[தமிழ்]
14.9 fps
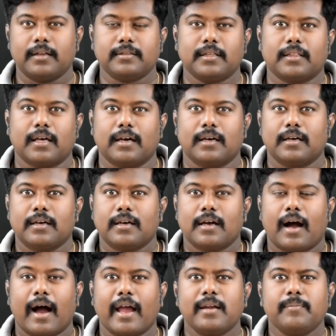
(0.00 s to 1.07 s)
அடுத்தது
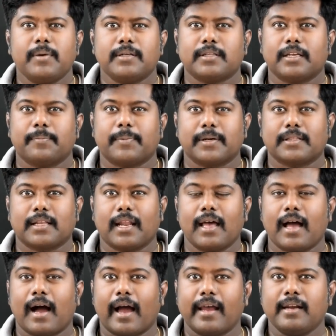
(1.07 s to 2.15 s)
அயன்மேன் திரைப்படத்தில்
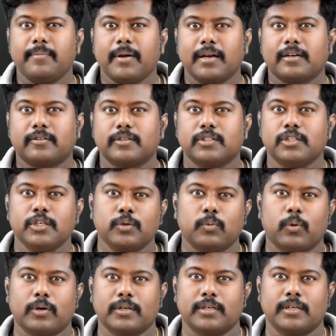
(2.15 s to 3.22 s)
அயன்மேனுக்கு வந்து
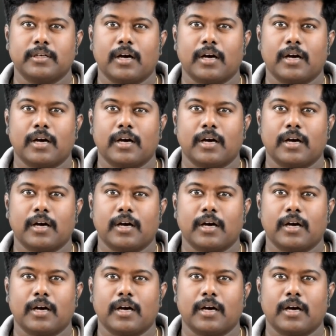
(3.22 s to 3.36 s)
ஒரு